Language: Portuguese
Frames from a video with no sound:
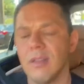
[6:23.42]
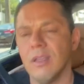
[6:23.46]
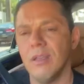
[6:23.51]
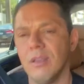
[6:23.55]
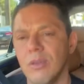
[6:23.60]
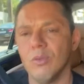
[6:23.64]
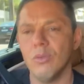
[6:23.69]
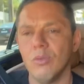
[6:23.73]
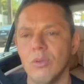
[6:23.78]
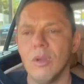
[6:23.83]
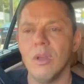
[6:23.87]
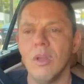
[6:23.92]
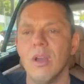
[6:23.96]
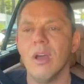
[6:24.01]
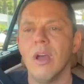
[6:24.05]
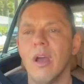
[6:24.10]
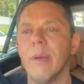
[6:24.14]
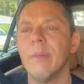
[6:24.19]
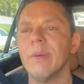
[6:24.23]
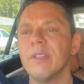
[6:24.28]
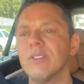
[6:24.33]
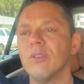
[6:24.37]
até eu.
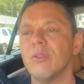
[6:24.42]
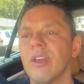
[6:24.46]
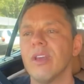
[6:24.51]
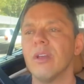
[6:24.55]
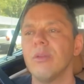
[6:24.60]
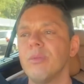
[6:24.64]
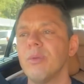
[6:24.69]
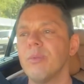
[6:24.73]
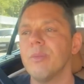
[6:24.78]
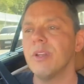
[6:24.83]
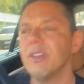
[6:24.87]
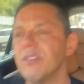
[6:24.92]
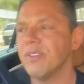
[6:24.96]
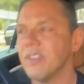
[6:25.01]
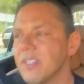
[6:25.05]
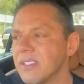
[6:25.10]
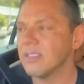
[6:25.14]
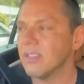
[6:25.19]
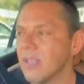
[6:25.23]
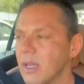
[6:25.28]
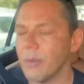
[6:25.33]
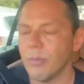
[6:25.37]
Ah, mas eu quero me
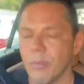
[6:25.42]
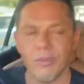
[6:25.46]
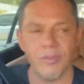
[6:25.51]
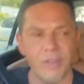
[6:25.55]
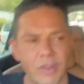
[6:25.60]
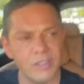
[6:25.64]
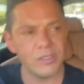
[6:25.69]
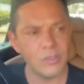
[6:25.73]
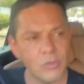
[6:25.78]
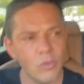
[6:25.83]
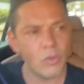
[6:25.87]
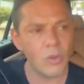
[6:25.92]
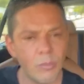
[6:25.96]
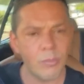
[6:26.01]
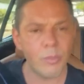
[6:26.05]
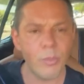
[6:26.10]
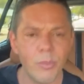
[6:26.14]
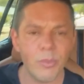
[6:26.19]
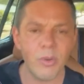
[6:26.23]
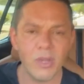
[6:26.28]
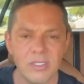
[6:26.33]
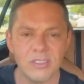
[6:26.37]
manifestar, pô, faz igual a
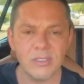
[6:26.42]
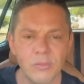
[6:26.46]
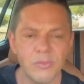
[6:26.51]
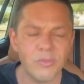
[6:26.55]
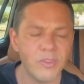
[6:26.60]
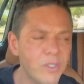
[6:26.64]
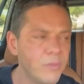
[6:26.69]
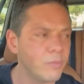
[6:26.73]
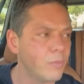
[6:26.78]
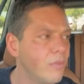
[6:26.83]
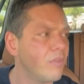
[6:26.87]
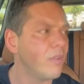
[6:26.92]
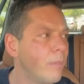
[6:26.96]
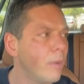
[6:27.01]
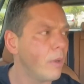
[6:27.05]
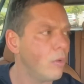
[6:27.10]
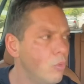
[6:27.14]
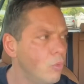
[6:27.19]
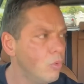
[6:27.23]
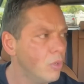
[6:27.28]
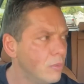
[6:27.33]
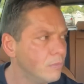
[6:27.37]
população fez, pô, vai
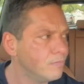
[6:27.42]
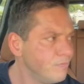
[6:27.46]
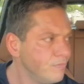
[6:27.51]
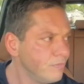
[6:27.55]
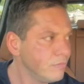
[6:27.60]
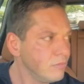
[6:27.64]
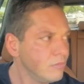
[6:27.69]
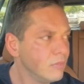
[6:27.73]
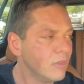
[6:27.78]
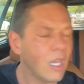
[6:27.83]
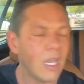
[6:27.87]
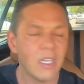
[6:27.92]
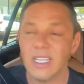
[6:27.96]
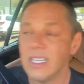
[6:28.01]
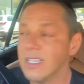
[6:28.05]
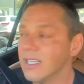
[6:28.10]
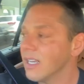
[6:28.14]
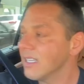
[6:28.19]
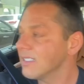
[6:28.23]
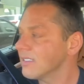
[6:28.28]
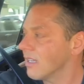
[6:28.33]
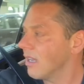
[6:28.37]
pra rua. Aqui
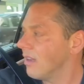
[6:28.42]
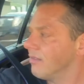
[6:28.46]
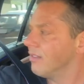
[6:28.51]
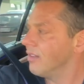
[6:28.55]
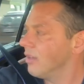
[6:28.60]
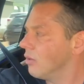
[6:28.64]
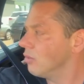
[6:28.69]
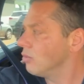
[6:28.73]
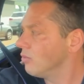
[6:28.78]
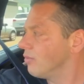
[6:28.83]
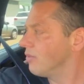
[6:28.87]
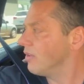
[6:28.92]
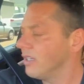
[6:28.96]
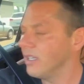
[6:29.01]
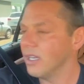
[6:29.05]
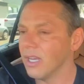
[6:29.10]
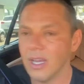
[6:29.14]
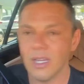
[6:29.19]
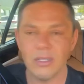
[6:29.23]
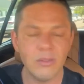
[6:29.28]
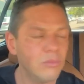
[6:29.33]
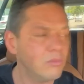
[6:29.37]
em Cascavel, no
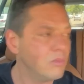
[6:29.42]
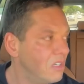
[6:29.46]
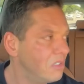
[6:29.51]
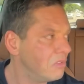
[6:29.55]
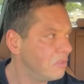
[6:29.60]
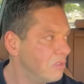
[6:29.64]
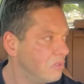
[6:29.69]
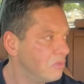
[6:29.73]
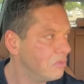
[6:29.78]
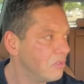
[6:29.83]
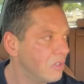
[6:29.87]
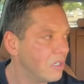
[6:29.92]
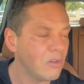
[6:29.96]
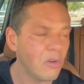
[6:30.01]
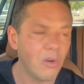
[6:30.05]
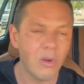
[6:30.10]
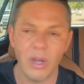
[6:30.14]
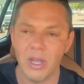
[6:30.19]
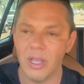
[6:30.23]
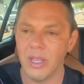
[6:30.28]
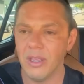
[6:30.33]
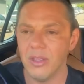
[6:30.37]
feriado, mano, eu nunca,
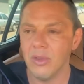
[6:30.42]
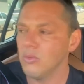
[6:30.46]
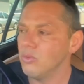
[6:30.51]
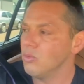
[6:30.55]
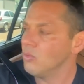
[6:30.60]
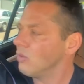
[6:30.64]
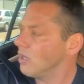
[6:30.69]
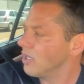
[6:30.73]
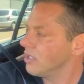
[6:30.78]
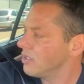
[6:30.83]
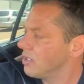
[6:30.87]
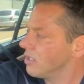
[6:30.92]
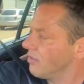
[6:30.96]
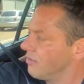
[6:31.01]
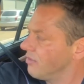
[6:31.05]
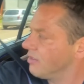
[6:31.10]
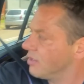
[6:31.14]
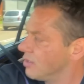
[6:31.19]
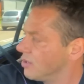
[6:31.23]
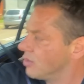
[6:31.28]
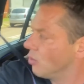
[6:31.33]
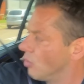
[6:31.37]
ó, eu nunca tinha
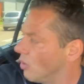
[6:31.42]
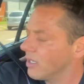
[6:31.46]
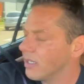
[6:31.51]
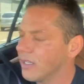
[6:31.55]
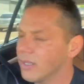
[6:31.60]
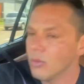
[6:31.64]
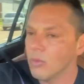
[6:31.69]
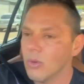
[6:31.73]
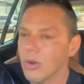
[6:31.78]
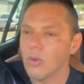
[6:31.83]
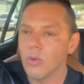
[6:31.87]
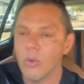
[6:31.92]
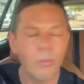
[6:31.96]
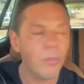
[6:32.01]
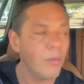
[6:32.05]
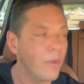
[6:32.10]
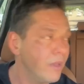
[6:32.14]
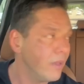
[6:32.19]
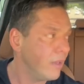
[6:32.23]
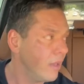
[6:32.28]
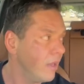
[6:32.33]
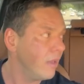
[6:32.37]
visto, e olha que eu
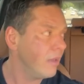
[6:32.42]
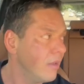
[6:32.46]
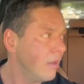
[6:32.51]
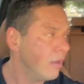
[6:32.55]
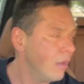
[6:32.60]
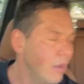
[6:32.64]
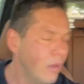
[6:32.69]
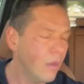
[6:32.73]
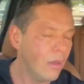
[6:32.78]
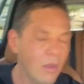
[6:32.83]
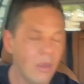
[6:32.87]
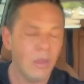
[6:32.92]
acompanhei